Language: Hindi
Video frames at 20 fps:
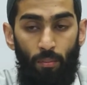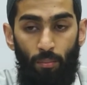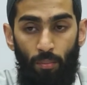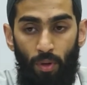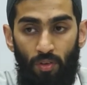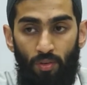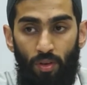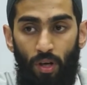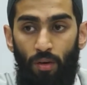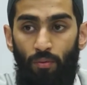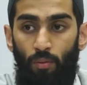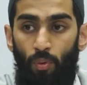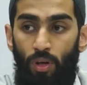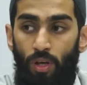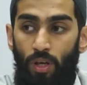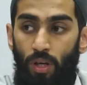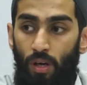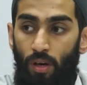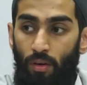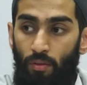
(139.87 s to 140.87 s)
मेसरा
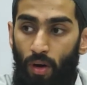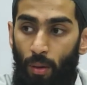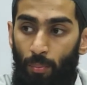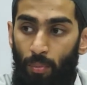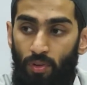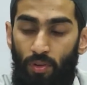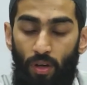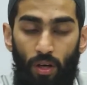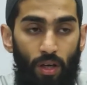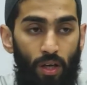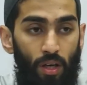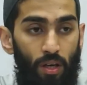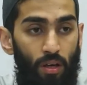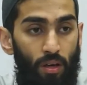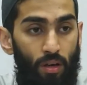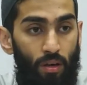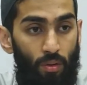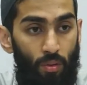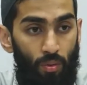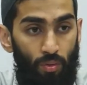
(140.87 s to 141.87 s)
वही वापस आके
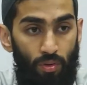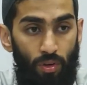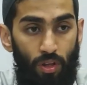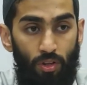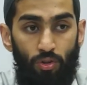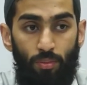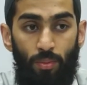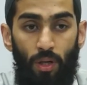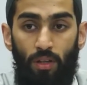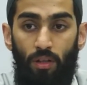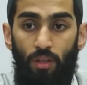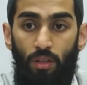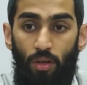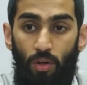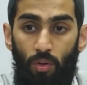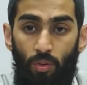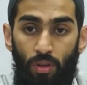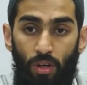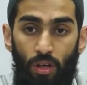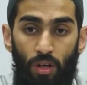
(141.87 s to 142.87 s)
उसने जो बातें की
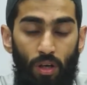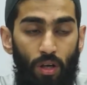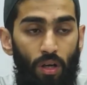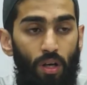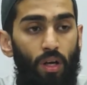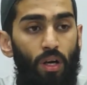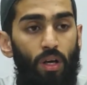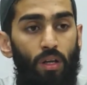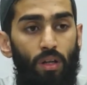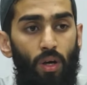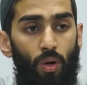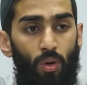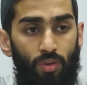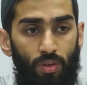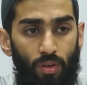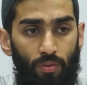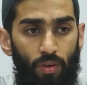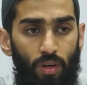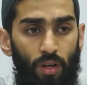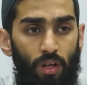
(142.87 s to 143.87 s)
होती हैं नकल करता है और
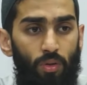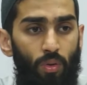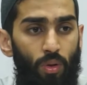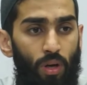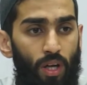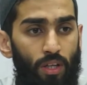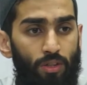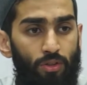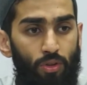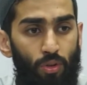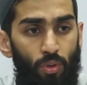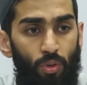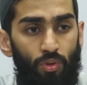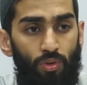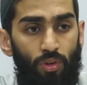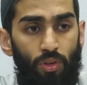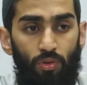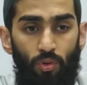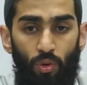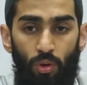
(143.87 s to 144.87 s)
सफ़र के दौरान जो
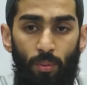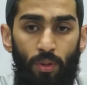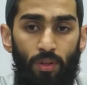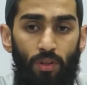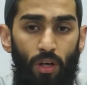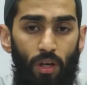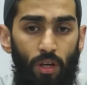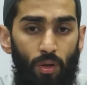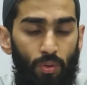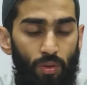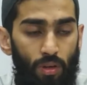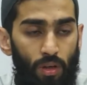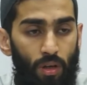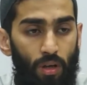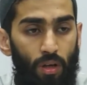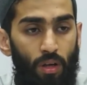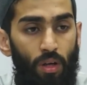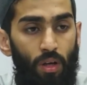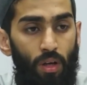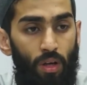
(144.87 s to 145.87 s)
उसकी सोहबत रही होती
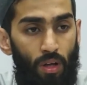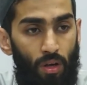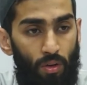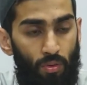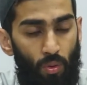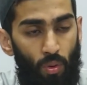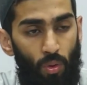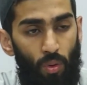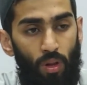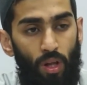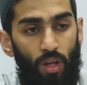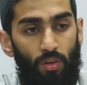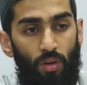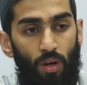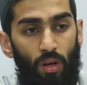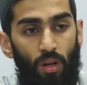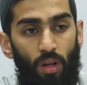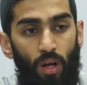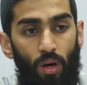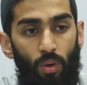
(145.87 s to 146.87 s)
है रसोल्ला
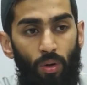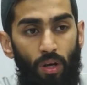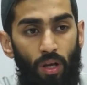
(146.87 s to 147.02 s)
सल्ला